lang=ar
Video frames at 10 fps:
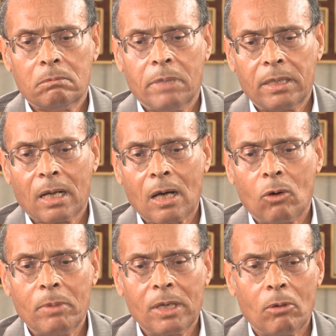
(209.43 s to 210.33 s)
بين
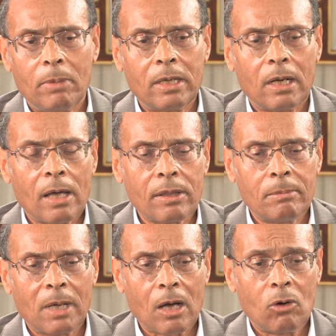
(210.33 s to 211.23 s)
القومية وبين
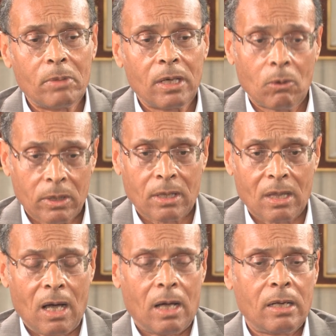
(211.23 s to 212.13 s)
الأنظمة القومية
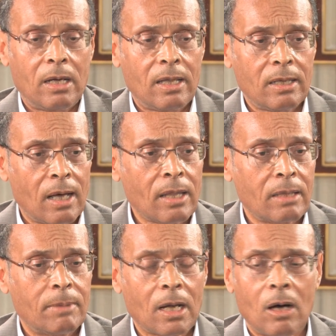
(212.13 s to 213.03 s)
واتضح أن هذه
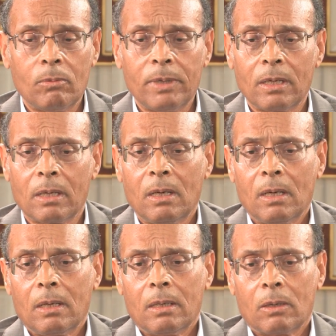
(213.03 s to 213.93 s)
الأنظمة القومية
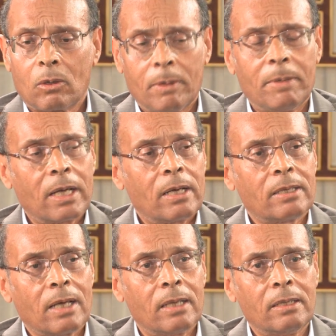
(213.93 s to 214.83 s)
ربما
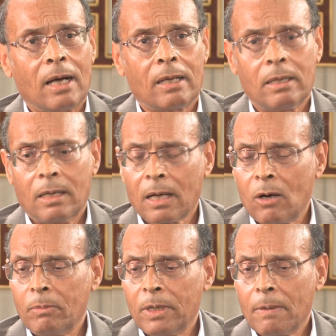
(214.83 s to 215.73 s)
كانت ألد أعداء
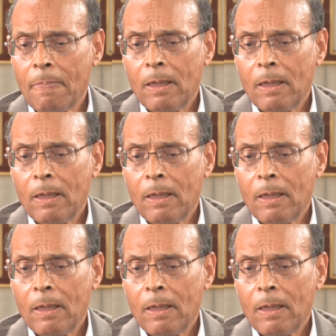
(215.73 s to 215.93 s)
القومية